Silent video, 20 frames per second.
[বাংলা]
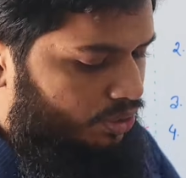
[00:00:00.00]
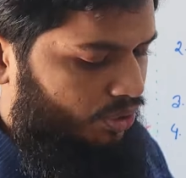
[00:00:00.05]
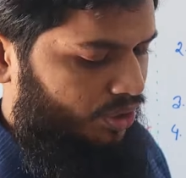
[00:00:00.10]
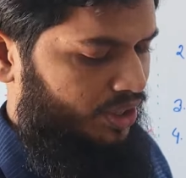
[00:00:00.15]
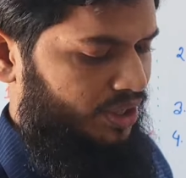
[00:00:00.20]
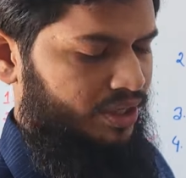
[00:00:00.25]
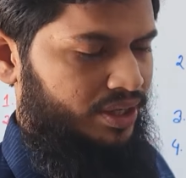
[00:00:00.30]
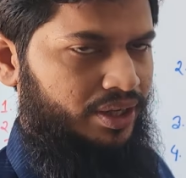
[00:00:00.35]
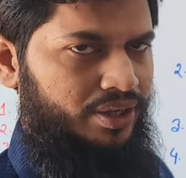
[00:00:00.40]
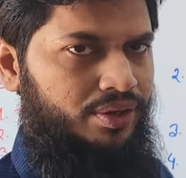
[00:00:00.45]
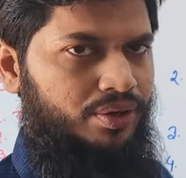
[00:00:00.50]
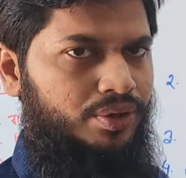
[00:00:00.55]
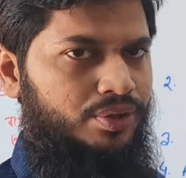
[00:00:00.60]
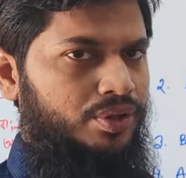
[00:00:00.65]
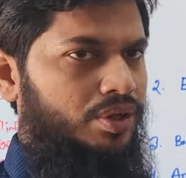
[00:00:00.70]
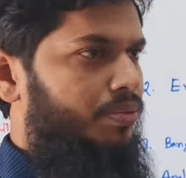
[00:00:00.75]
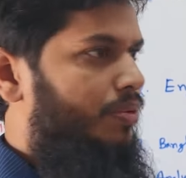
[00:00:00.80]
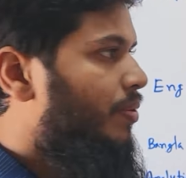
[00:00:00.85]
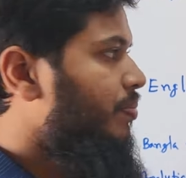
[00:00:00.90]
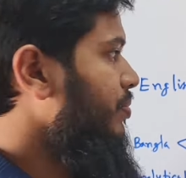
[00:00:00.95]
দরকার নাই
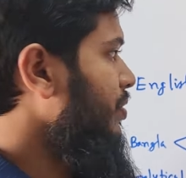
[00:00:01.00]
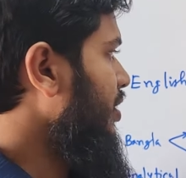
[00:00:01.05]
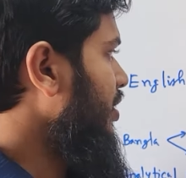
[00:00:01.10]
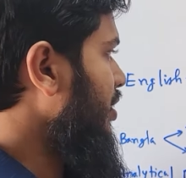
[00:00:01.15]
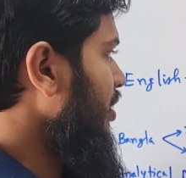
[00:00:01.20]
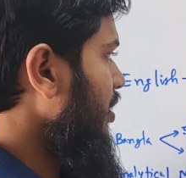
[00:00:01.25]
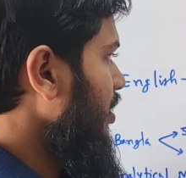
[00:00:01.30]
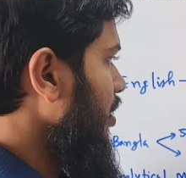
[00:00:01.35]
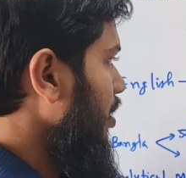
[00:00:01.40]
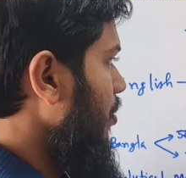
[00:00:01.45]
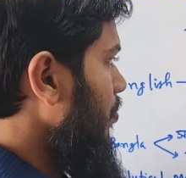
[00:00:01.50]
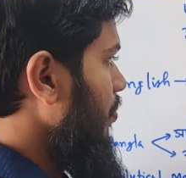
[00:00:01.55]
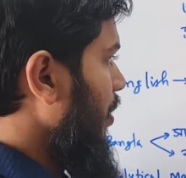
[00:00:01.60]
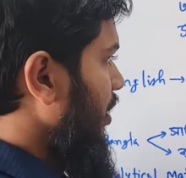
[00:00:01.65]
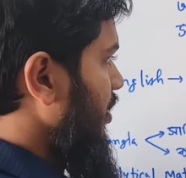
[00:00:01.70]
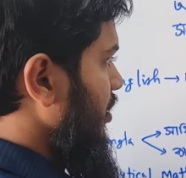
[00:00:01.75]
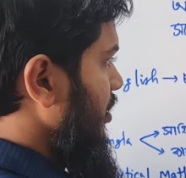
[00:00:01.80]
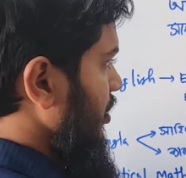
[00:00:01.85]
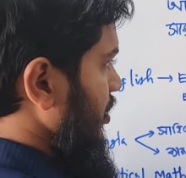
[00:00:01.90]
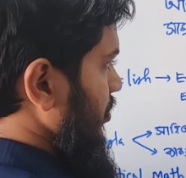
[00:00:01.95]
অতএব আপনি এটা
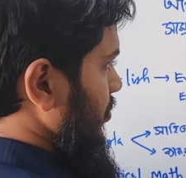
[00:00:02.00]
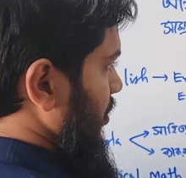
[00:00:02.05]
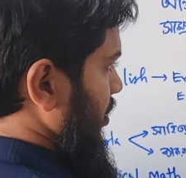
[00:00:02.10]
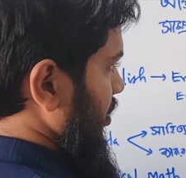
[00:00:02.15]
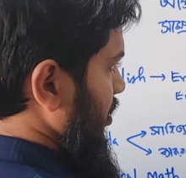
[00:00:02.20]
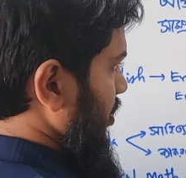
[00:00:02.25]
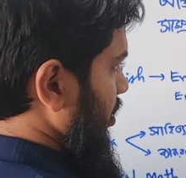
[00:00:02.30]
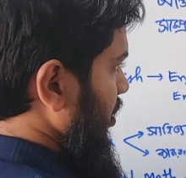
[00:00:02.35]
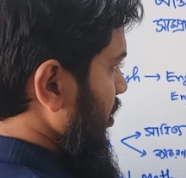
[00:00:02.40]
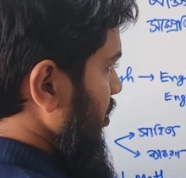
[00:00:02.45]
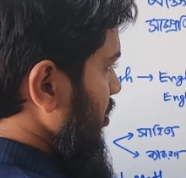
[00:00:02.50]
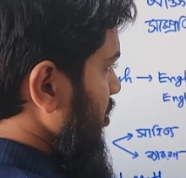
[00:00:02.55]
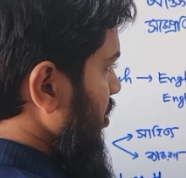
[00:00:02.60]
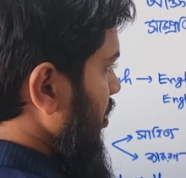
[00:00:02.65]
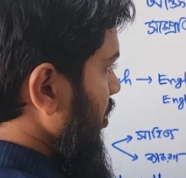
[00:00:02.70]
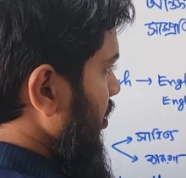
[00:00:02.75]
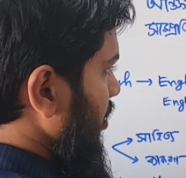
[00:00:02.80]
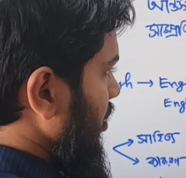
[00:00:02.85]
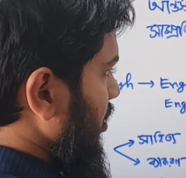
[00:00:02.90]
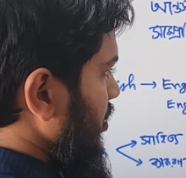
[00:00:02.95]
বাদ দিয়ে দিবেন ঠিক আছে
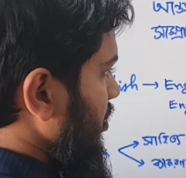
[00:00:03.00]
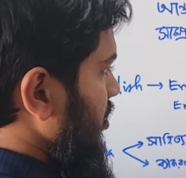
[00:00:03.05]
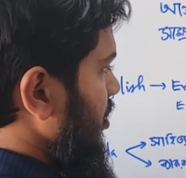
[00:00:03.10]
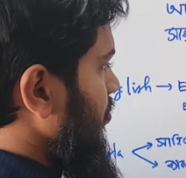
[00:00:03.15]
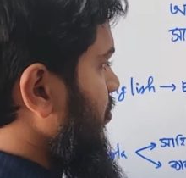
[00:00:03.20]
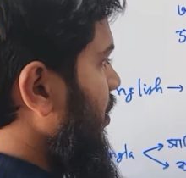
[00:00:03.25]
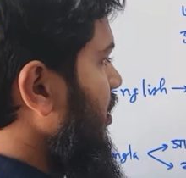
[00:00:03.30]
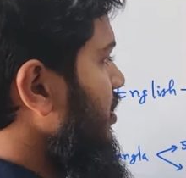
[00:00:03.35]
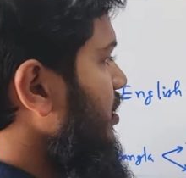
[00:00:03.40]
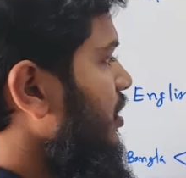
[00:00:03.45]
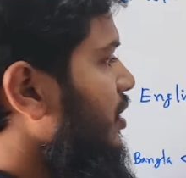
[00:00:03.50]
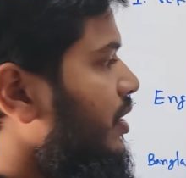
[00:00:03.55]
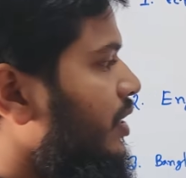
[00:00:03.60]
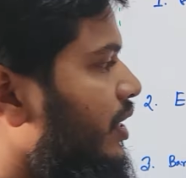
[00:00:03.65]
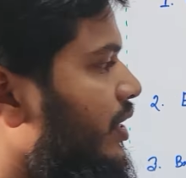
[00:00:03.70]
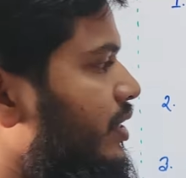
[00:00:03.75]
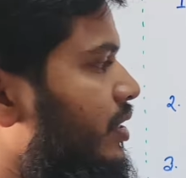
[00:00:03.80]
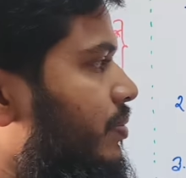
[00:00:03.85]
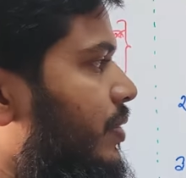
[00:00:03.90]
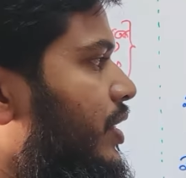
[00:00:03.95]
লিটারেচার পার্ট
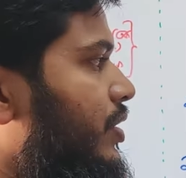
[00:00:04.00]
এটা